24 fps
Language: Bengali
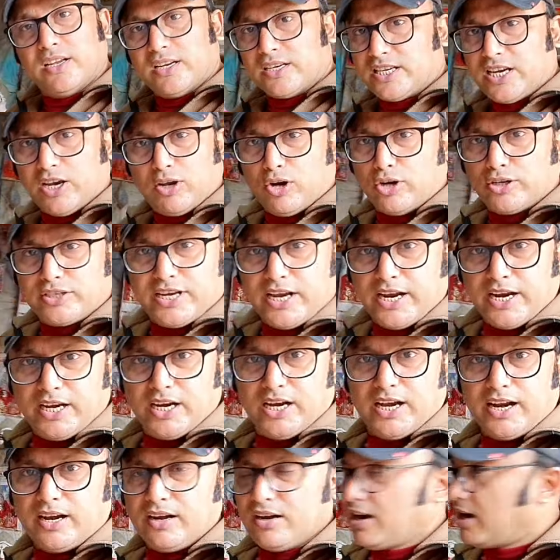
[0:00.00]
সেগুলো জেনে
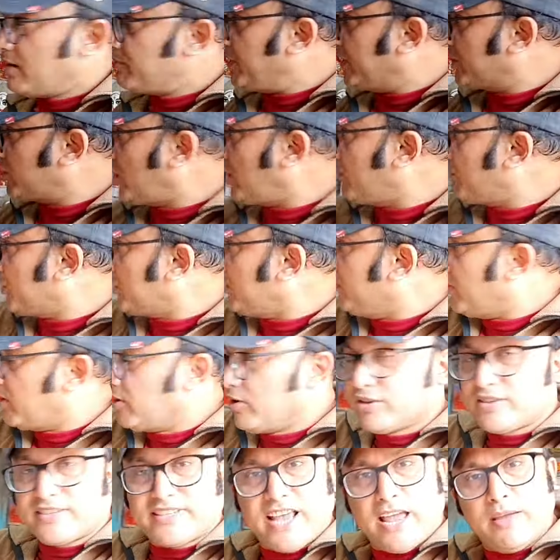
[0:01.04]
নিলেন আর ভেতরের প্রতিমাগুলো
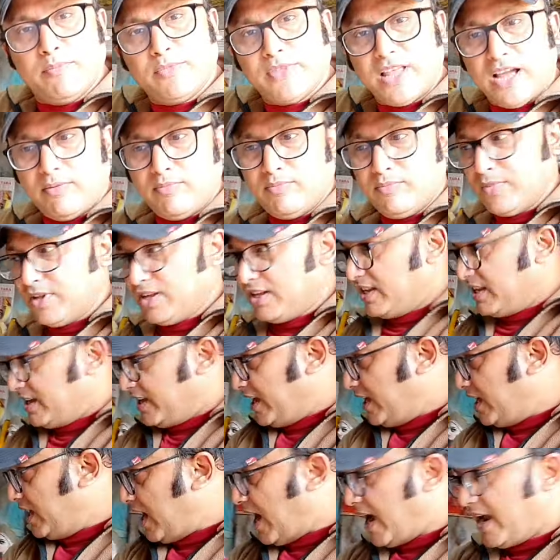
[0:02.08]
সেম দাম
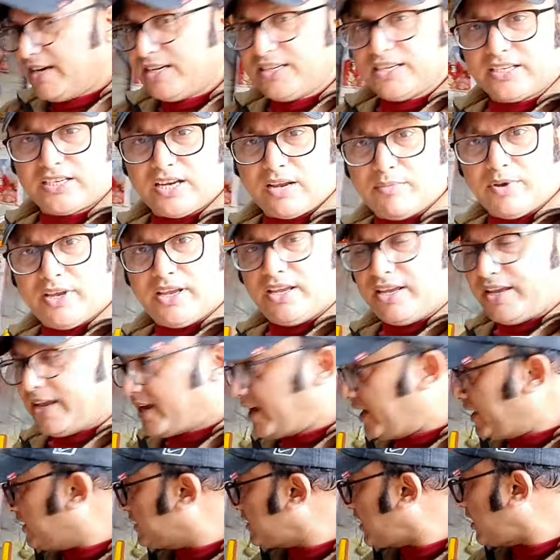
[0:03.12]
এই হাইট হিসাবে
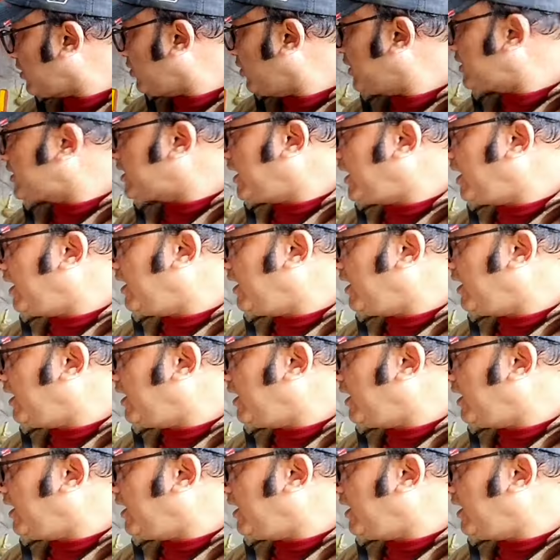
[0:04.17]
এখানে যা রয়েছে